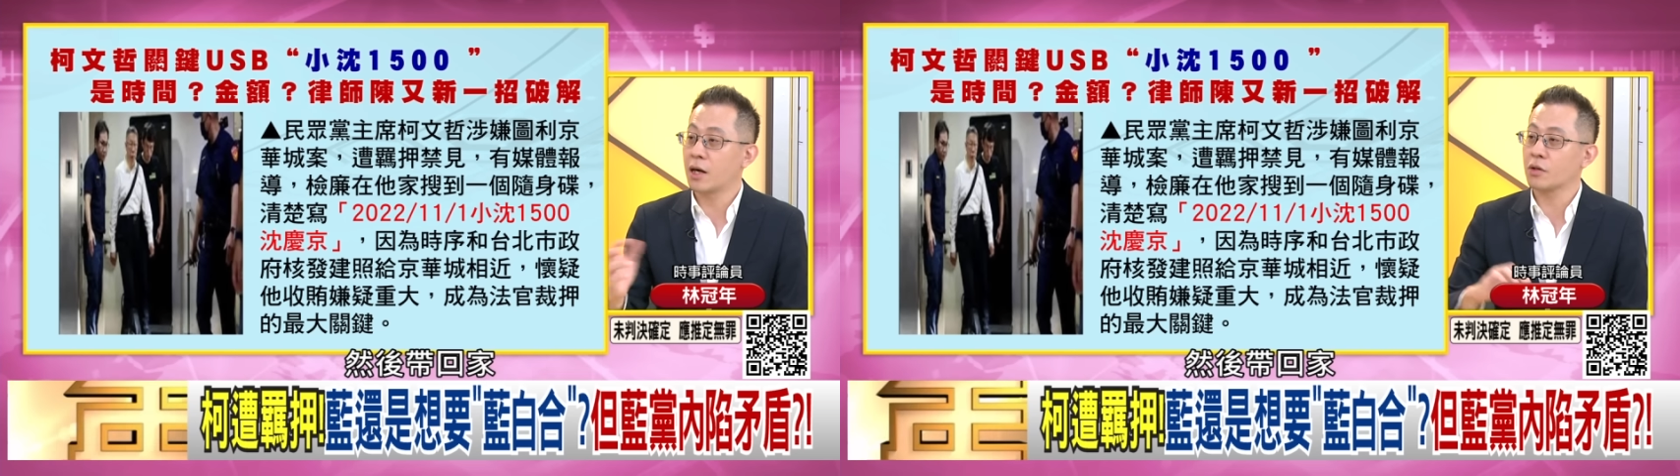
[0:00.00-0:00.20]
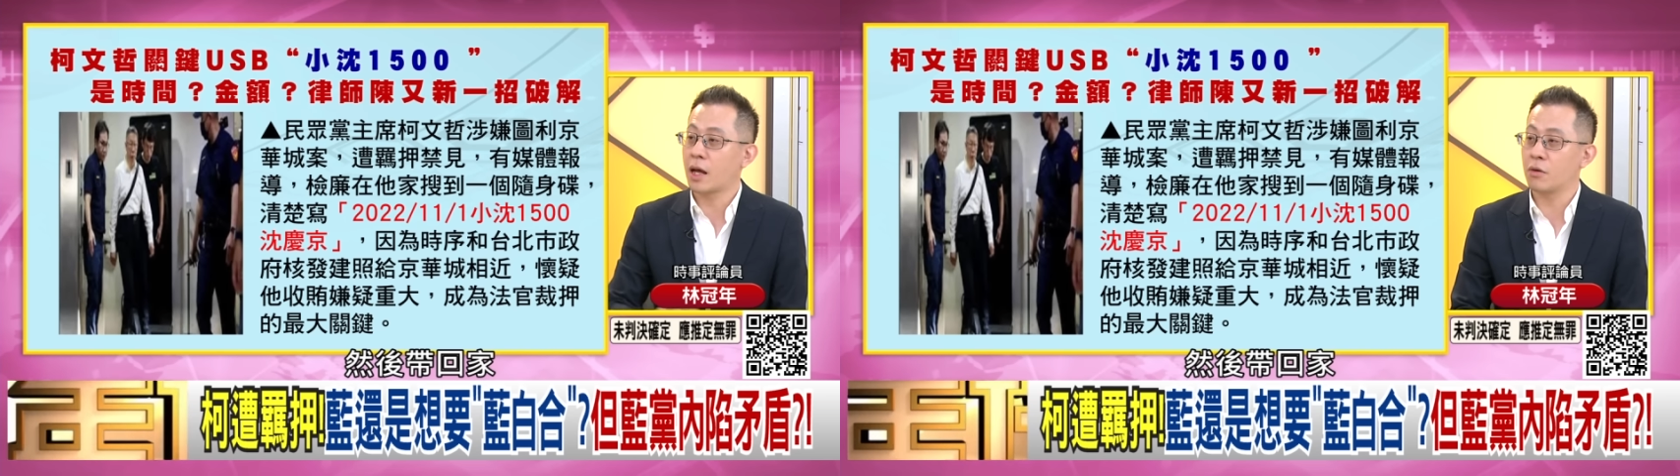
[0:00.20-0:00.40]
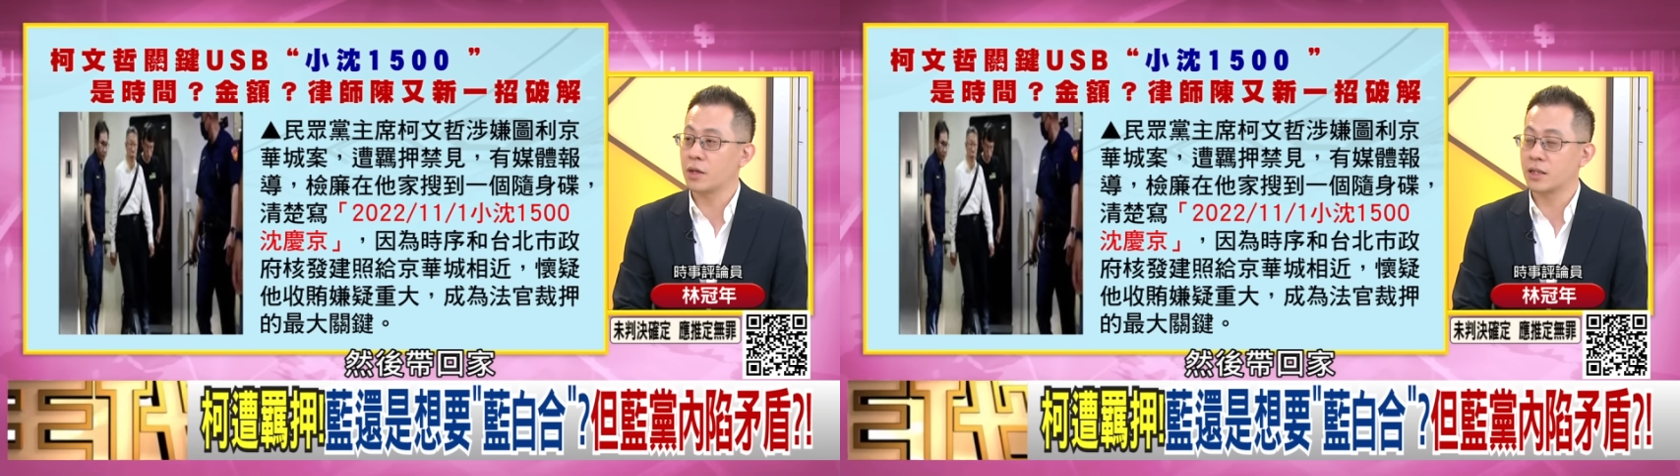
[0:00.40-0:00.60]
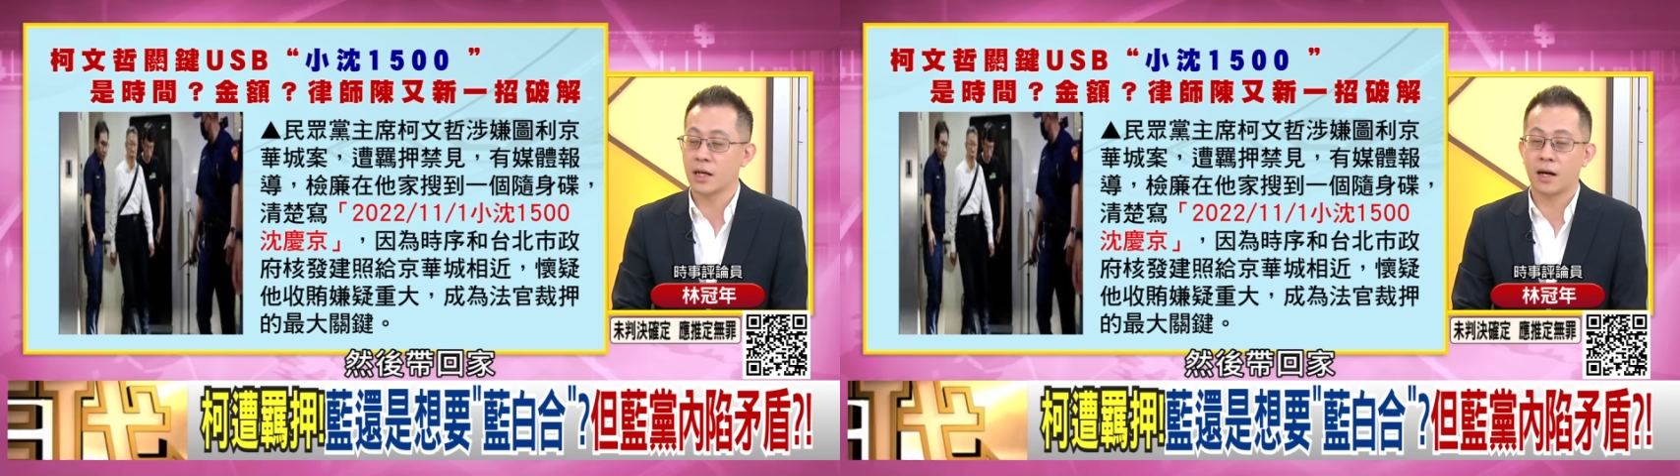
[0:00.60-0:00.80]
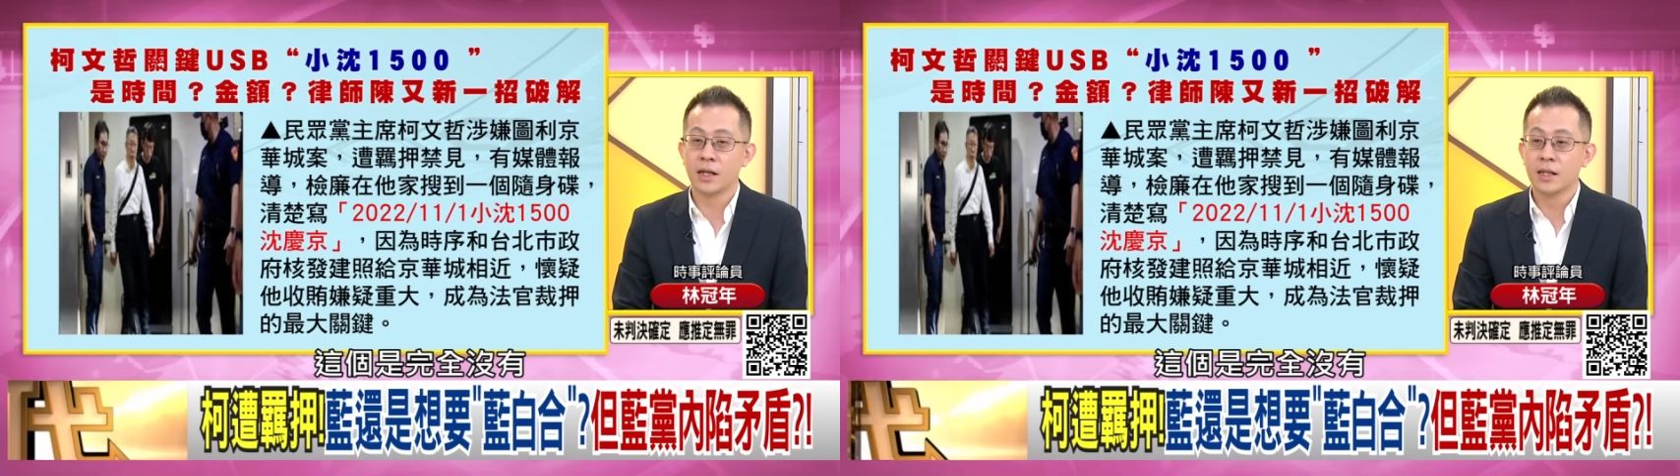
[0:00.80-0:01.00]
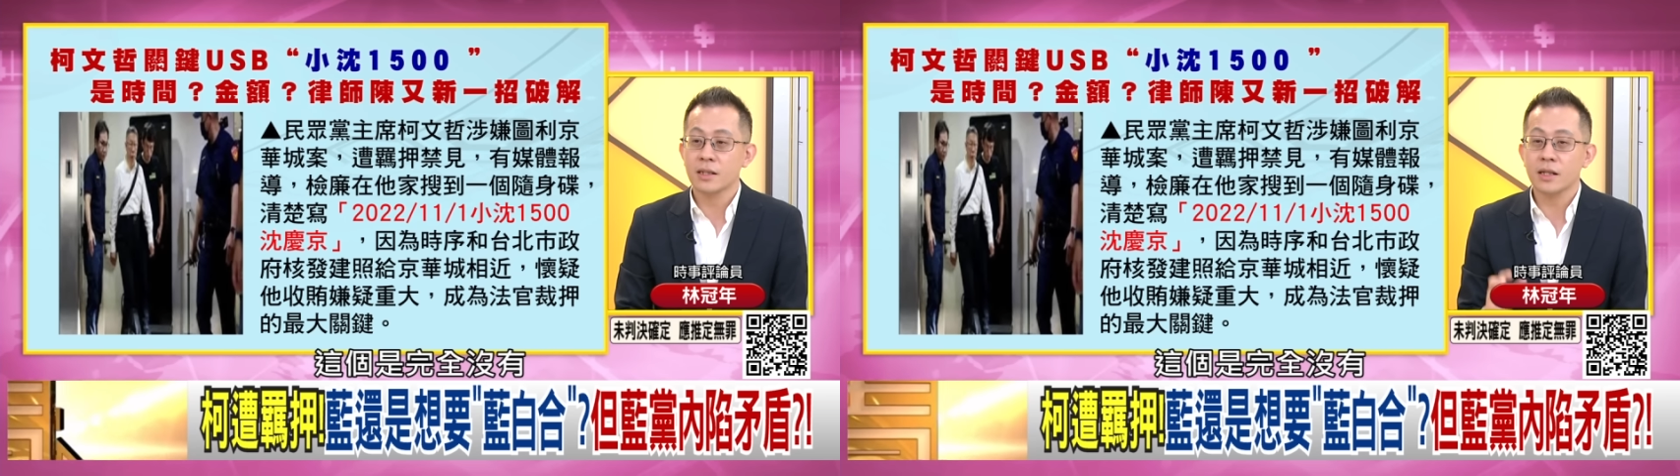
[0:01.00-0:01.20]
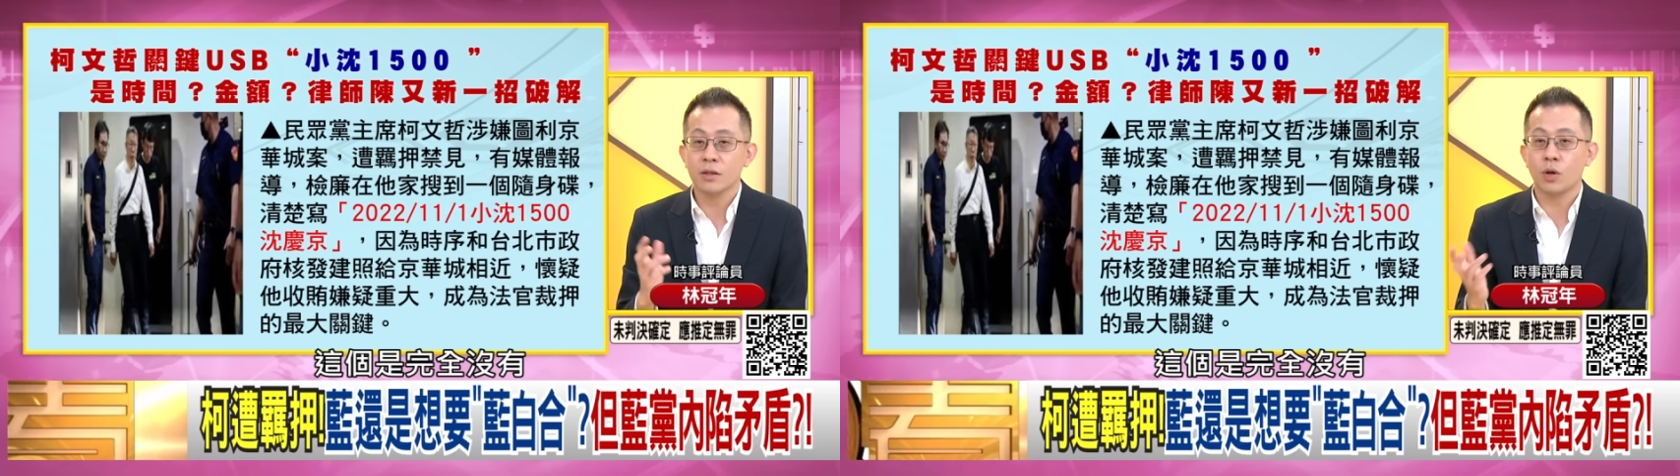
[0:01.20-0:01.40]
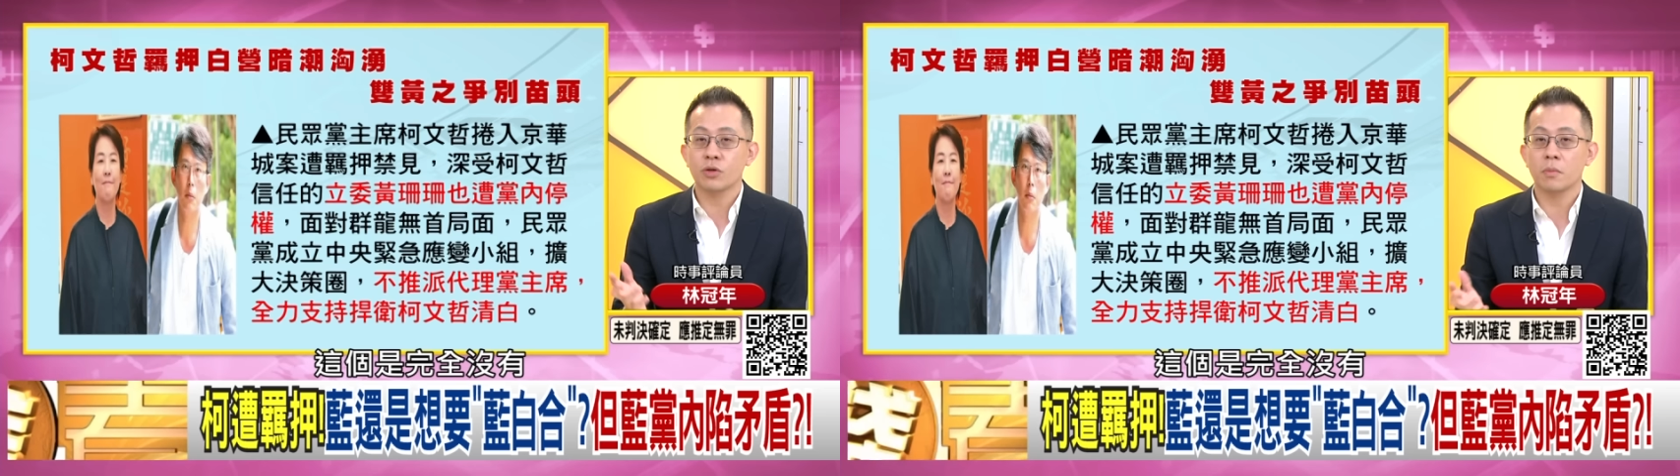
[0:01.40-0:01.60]
然后带回家？这个
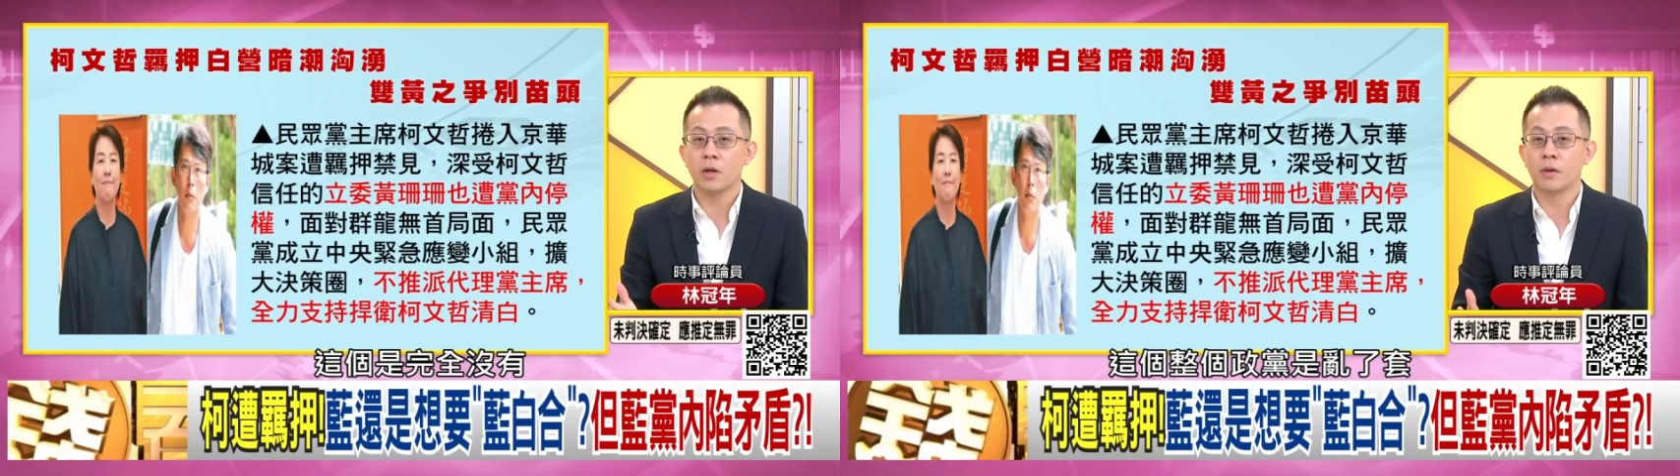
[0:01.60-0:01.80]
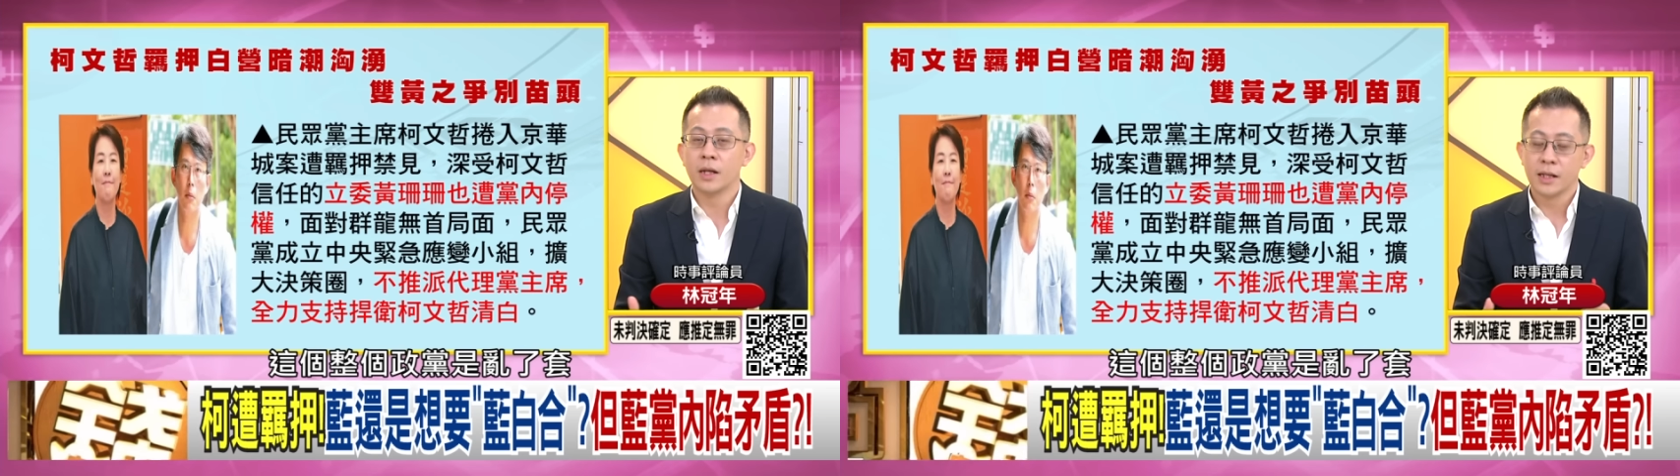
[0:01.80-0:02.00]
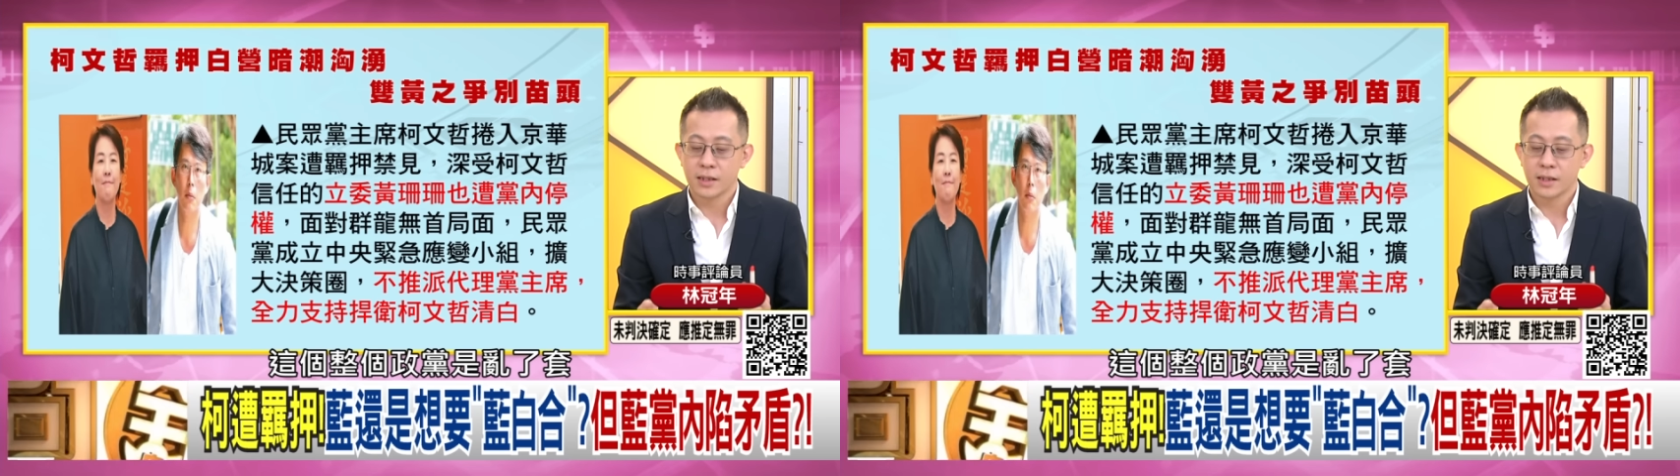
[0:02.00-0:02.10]
是完全没有。